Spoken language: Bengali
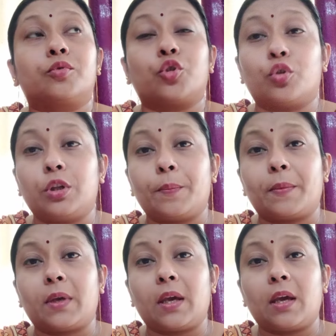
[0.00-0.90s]

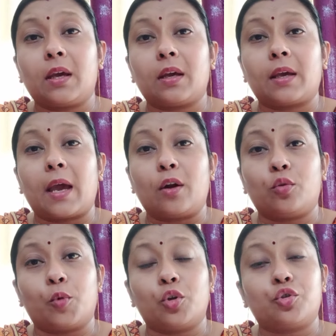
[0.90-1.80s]
সন্দীপকে কেন
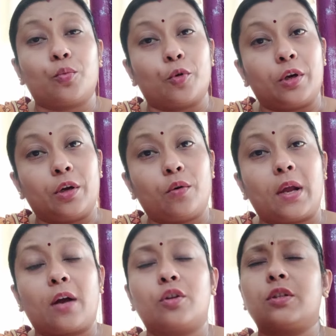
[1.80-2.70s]
বলছো বললেও
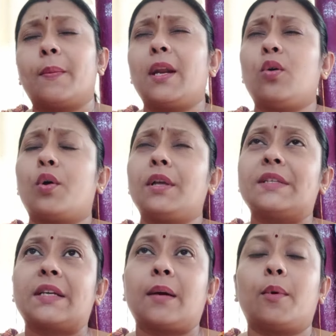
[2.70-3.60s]
রাগ হচ্ছে মানে ওকে
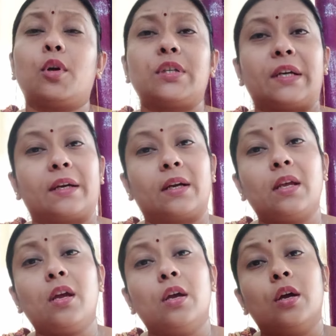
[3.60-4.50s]
যেটা বলো
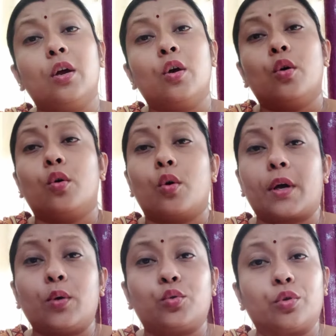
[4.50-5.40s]
সেটারই
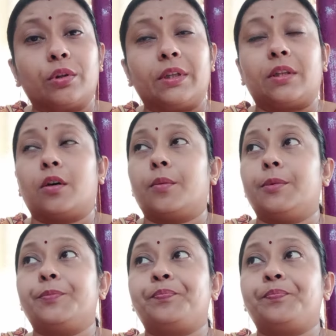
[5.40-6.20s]
ওকে উত্তর দিতে হবে